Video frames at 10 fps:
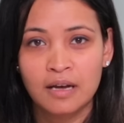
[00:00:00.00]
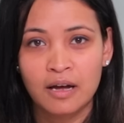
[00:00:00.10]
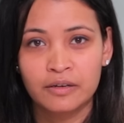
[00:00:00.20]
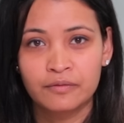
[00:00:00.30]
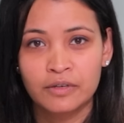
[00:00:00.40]

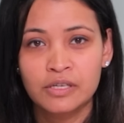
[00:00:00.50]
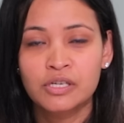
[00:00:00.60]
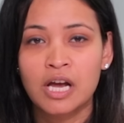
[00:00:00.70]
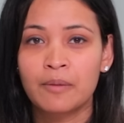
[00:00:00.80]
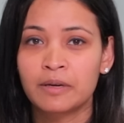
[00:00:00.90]
कारणवश
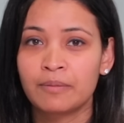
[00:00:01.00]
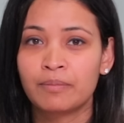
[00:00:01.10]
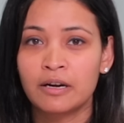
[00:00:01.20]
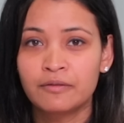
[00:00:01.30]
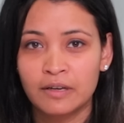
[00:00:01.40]
आपकी
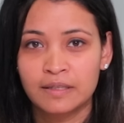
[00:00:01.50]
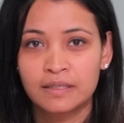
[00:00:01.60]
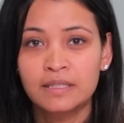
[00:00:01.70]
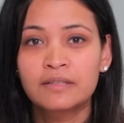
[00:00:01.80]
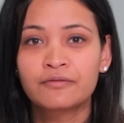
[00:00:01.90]
ब्लड
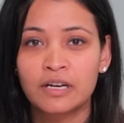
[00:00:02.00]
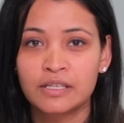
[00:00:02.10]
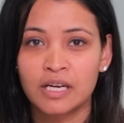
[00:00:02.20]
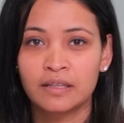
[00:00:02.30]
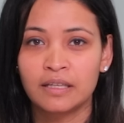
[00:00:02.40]
वेसल्स फट
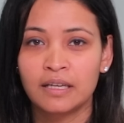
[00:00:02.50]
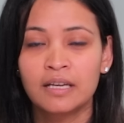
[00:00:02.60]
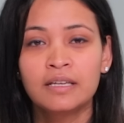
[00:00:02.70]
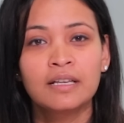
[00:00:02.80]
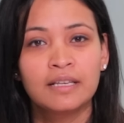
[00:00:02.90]
जाती
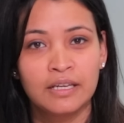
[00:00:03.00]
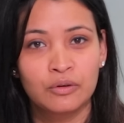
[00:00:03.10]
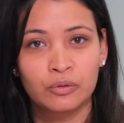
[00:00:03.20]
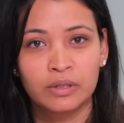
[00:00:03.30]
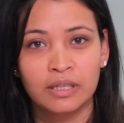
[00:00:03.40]
हैं या लीक
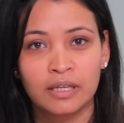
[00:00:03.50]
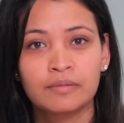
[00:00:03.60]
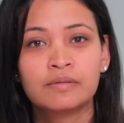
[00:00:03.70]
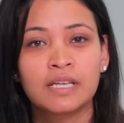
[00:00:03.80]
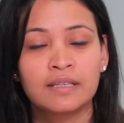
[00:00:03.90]
होती हैं
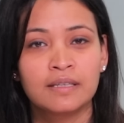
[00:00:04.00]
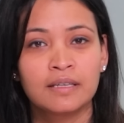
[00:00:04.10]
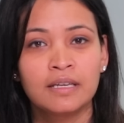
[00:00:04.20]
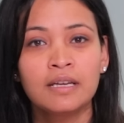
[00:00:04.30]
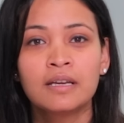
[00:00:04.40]
जैसे
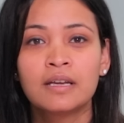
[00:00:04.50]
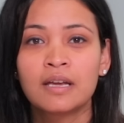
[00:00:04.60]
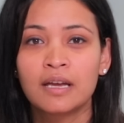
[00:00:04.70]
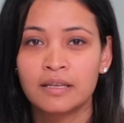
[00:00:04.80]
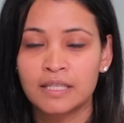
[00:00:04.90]
कि
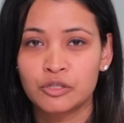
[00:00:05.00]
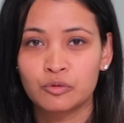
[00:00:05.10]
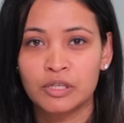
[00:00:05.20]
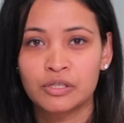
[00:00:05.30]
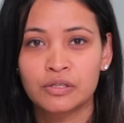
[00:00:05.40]
इन
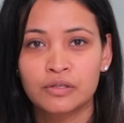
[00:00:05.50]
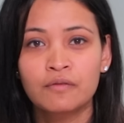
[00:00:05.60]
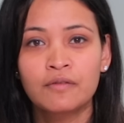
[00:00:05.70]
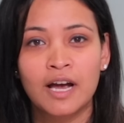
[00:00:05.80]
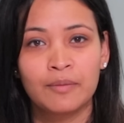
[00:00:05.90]
सिचुएशंस
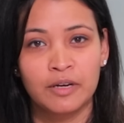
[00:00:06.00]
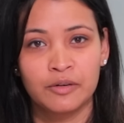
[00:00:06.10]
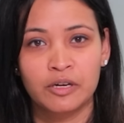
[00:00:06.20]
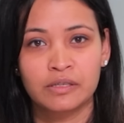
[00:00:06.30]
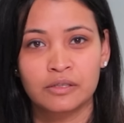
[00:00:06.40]
ऑफ हाई
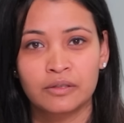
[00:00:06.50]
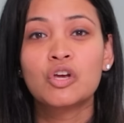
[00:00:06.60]
ब्लड प्रेशर